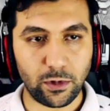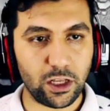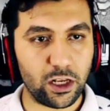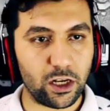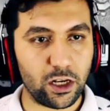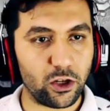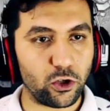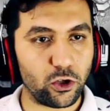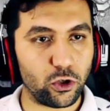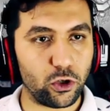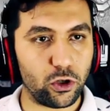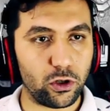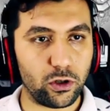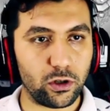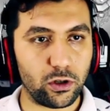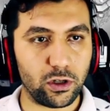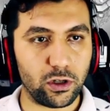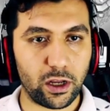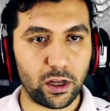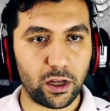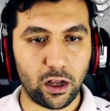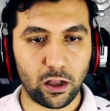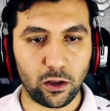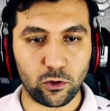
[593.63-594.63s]
gerekiyor.
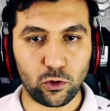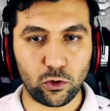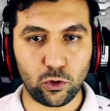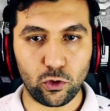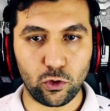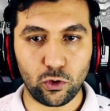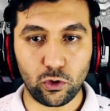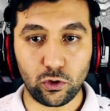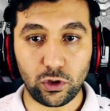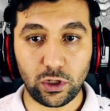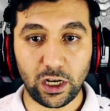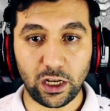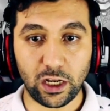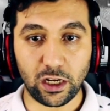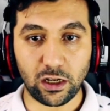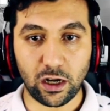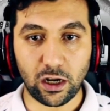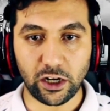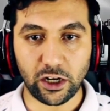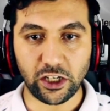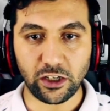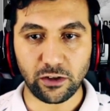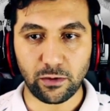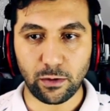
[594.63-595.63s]
Yani altın rünü direkt
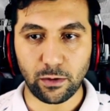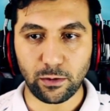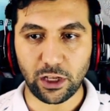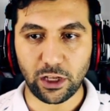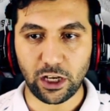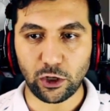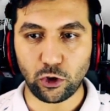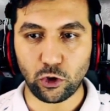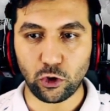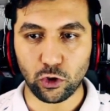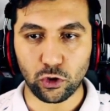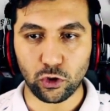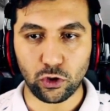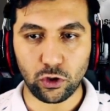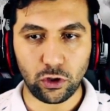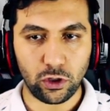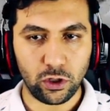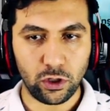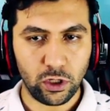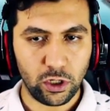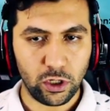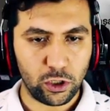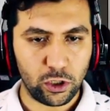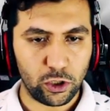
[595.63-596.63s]
harcamam gerekiyordu.
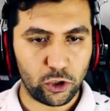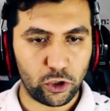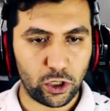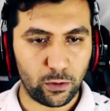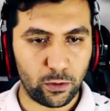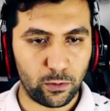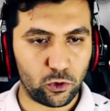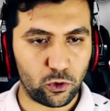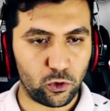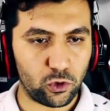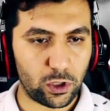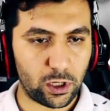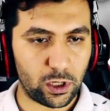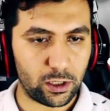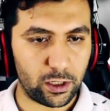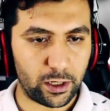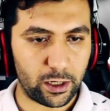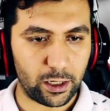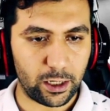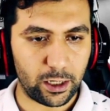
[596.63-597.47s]
Şöyle bir tuzaklara